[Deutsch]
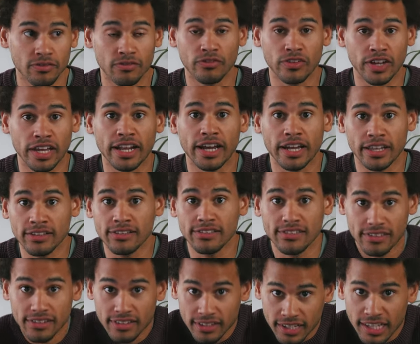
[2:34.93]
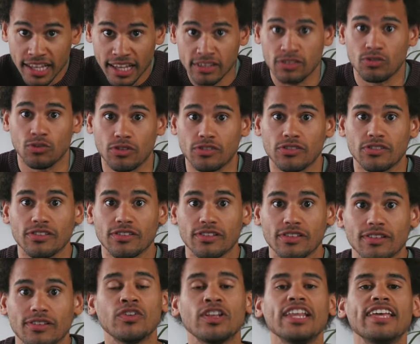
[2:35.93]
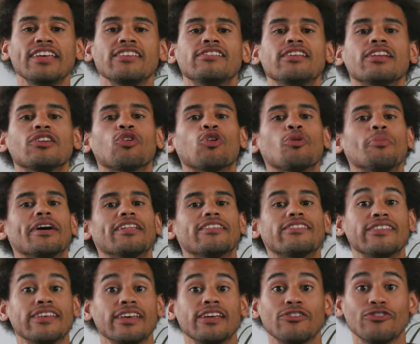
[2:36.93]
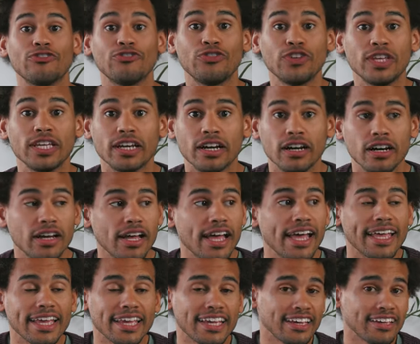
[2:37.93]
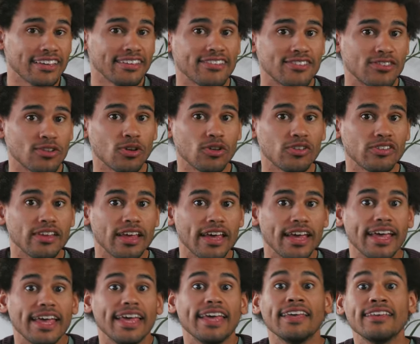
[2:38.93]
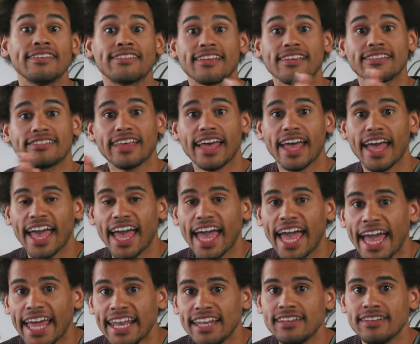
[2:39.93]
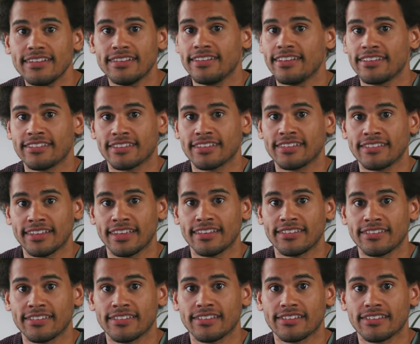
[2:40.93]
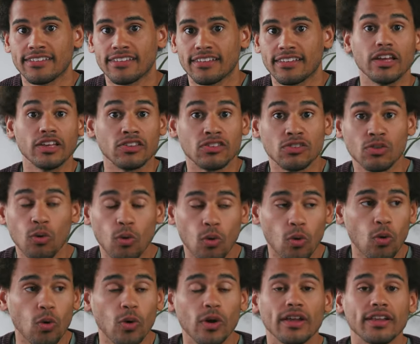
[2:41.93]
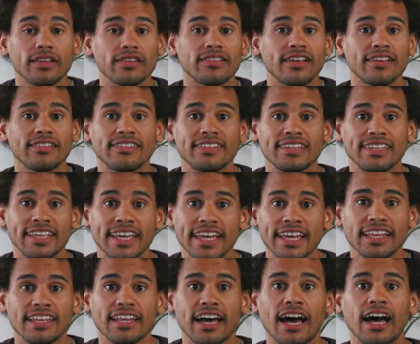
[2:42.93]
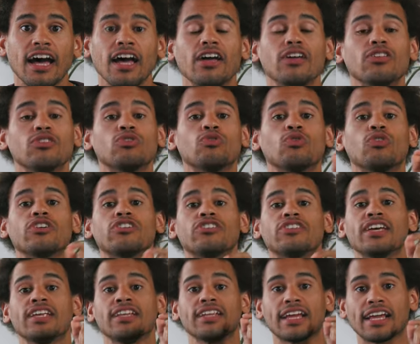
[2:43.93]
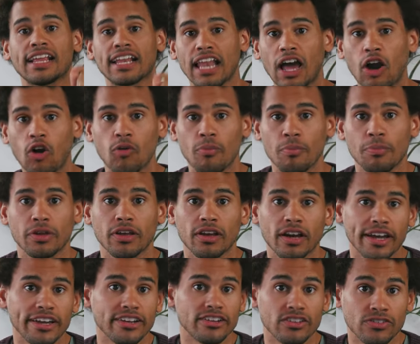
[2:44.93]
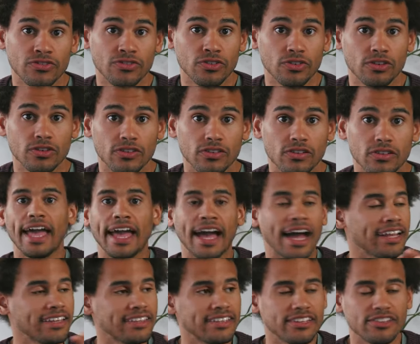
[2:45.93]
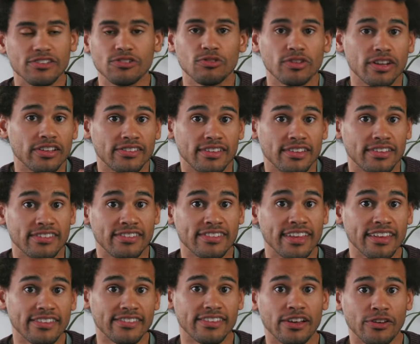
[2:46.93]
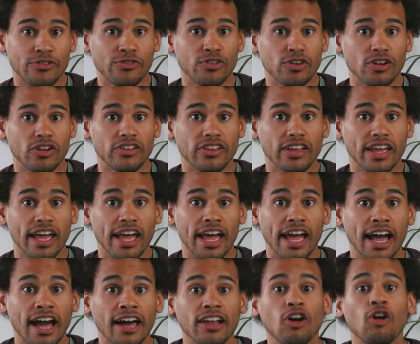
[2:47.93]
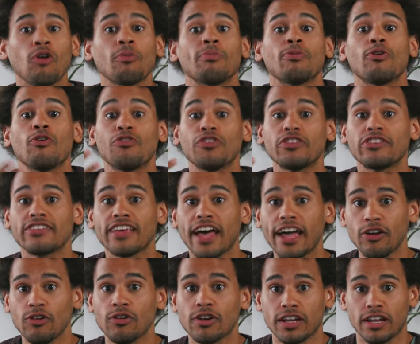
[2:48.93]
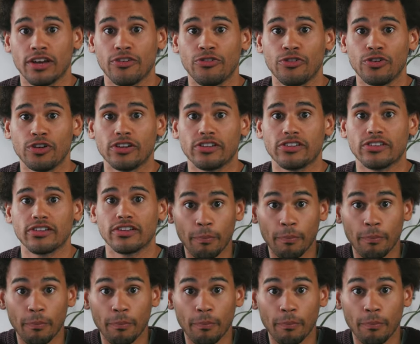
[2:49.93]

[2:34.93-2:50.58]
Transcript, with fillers: Wer da ist? Jesus. Wir lesen in Römer 10:4, Christus ist das Ende des Gesetzes, so dass jeder durch den Glauben gerecht wird. Er hat nicht nur das Gesetz erfüllt, er hat auch Prophezeiungen erfüllt.